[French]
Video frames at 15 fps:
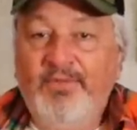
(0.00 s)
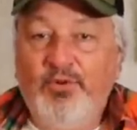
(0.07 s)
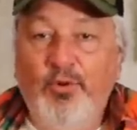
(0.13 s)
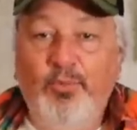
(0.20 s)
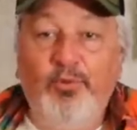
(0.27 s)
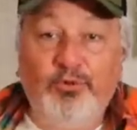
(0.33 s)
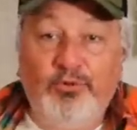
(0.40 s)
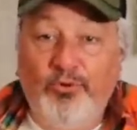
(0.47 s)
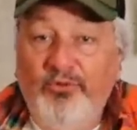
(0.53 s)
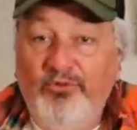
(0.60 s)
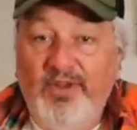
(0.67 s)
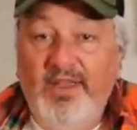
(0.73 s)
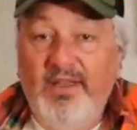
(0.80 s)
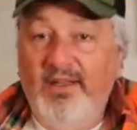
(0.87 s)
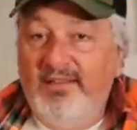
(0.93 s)
qu'on peut
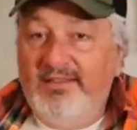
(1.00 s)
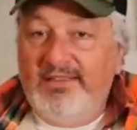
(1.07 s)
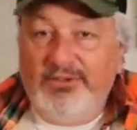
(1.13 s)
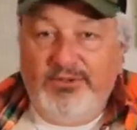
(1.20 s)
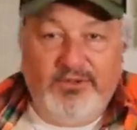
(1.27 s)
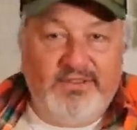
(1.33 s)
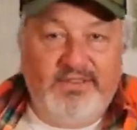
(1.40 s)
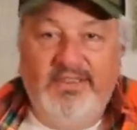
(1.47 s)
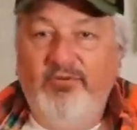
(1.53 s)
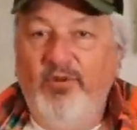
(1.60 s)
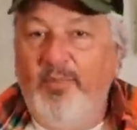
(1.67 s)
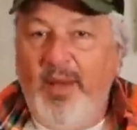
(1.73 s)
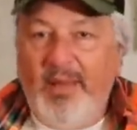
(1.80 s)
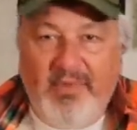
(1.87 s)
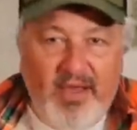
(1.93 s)
trouver, hein, des choses qui
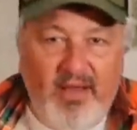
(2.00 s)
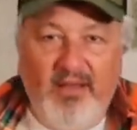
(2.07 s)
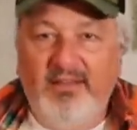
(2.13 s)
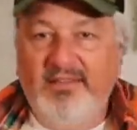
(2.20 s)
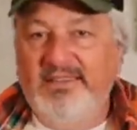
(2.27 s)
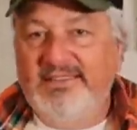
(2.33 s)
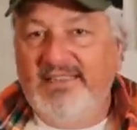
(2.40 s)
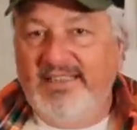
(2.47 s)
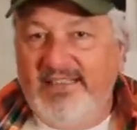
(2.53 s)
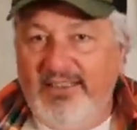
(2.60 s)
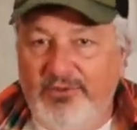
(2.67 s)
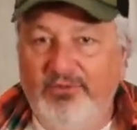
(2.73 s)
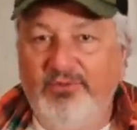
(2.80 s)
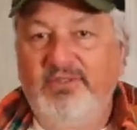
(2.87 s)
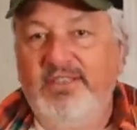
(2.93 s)
vont pas bien, des
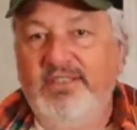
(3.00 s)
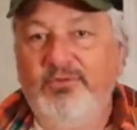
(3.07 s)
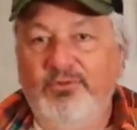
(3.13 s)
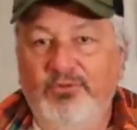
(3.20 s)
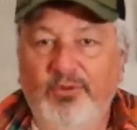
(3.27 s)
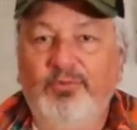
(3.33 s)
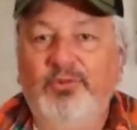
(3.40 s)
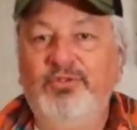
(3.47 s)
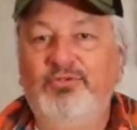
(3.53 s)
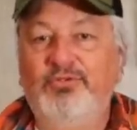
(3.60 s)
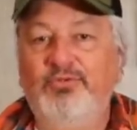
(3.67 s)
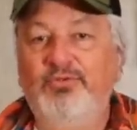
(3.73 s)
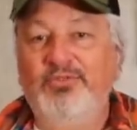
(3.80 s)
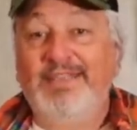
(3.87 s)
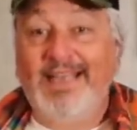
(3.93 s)
inquiétudes qui nous tombent
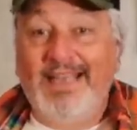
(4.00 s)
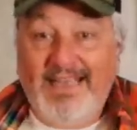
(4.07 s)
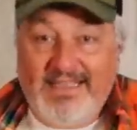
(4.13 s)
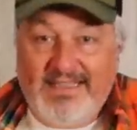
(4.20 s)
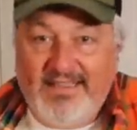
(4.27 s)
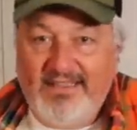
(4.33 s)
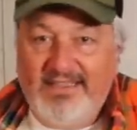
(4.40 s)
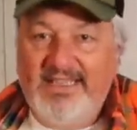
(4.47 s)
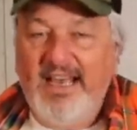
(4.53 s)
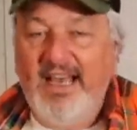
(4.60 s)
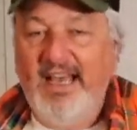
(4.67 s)
dessus, des risques qui